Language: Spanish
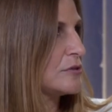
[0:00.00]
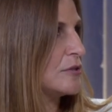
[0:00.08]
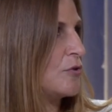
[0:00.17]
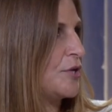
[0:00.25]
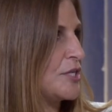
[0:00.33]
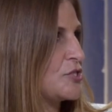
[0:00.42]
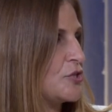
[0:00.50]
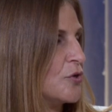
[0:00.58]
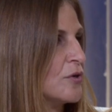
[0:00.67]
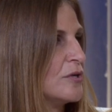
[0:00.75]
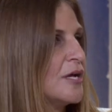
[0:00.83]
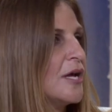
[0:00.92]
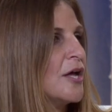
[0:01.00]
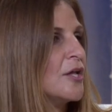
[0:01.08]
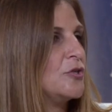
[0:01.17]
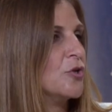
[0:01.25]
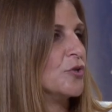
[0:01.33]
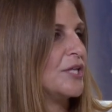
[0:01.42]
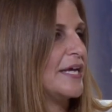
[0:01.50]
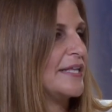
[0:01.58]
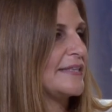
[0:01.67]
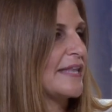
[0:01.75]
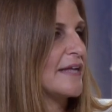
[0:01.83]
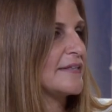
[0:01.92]
lo inició donde
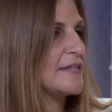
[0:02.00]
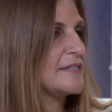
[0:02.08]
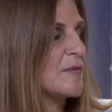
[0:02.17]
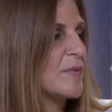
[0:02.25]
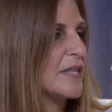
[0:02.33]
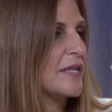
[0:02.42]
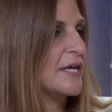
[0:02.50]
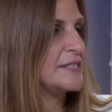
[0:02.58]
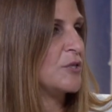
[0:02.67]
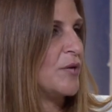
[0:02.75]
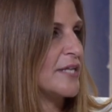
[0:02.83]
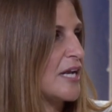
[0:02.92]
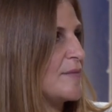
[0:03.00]
trata el tema de seguridad